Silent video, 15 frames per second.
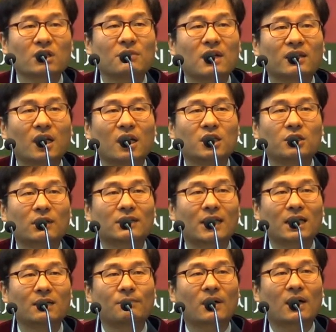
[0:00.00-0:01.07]
멘탈리티와
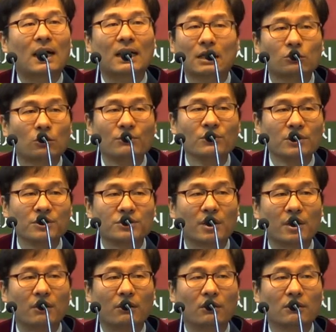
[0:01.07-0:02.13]
다를 바가 하나도 없는
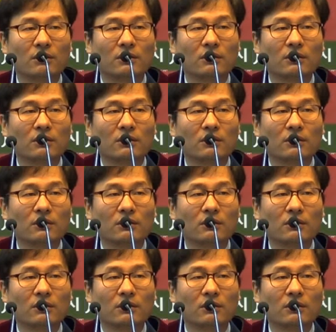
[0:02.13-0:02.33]
것이에요.